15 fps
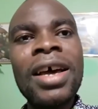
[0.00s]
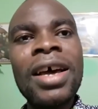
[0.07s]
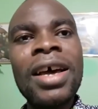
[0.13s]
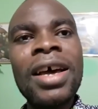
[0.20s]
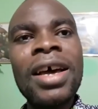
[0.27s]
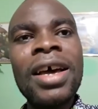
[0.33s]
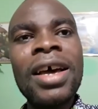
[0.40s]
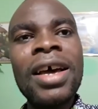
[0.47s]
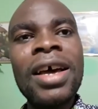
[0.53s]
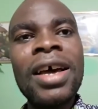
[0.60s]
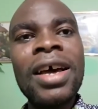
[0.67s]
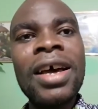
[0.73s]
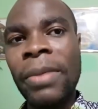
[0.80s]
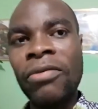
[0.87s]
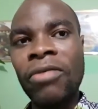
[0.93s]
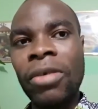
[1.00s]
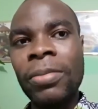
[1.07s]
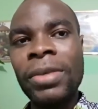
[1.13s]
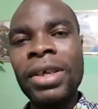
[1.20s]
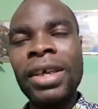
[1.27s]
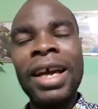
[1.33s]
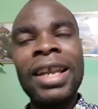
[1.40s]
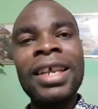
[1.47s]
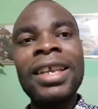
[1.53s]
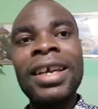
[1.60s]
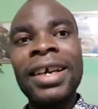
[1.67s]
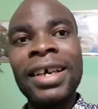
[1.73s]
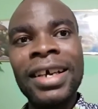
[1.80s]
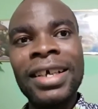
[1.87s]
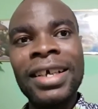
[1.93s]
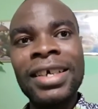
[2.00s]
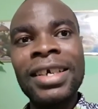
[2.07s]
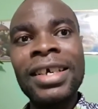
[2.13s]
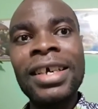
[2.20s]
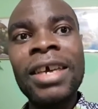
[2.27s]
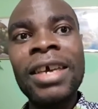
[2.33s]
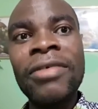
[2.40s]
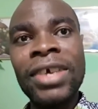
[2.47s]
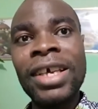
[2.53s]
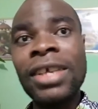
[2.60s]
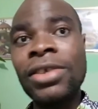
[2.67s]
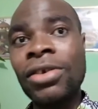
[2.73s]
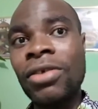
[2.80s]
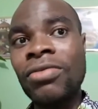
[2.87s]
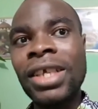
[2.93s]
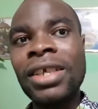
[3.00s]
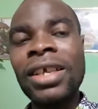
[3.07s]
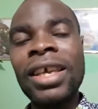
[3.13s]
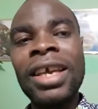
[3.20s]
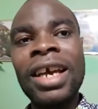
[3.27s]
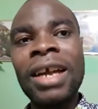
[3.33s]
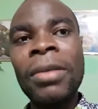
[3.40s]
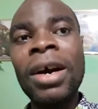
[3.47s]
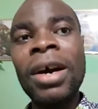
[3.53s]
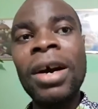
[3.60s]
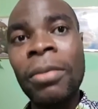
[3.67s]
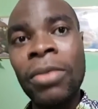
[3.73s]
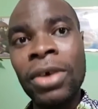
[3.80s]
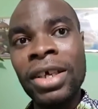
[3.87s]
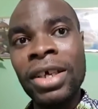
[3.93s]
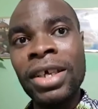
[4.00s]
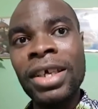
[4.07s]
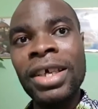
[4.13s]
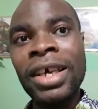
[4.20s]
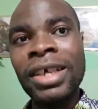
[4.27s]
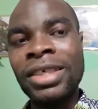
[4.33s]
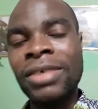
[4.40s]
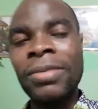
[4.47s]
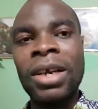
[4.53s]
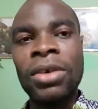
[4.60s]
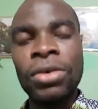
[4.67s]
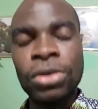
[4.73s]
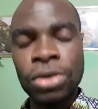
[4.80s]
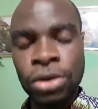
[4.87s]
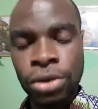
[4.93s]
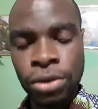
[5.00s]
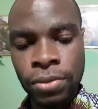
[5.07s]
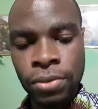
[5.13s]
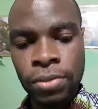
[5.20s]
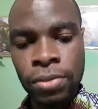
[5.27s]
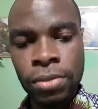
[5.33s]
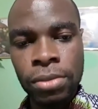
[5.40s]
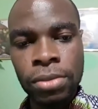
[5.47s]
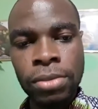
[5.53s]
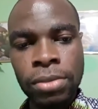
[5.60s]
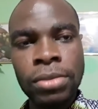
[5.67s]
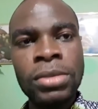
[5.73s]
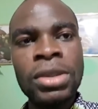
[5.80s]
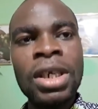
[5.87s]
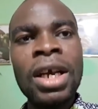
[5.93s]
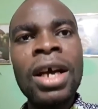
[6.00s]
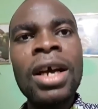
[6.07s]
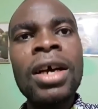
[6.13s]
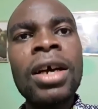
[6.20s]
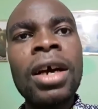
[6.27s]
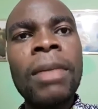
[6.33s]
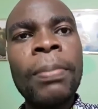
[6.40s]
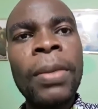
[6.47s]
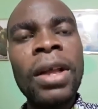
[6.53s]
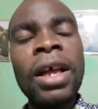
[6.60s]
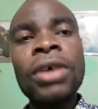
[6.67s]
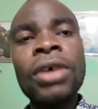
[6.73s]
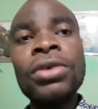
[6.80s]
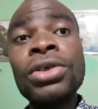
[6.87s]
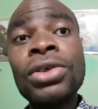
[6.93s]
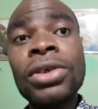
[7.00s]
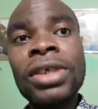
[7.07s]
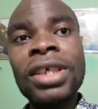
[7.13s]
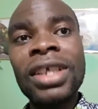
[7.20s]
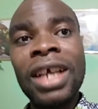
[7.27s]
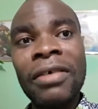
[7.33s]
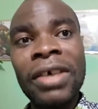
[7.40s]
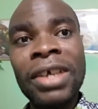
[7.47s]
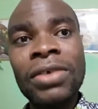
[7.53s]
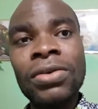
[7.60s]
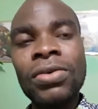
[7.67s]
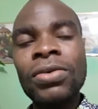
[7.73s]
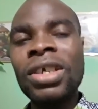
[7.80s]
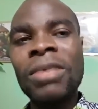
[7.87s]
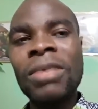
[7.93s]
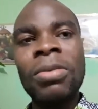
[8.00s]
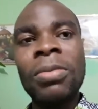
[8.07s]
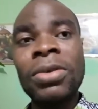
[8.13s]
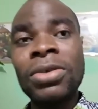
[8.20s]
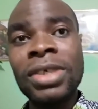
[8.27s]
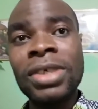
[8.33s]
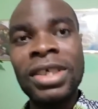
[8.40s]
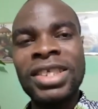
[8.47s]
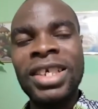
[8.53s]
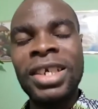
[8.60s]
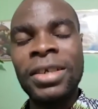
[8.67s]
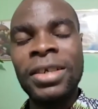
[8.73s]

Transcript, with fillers: Peut-être vous n'êtes pas informé, allez les regarder et veillez à ce que vous êtes également abonné et activez la cloche. Pendant que nous étions de travail tout simplement sur ces chaînes,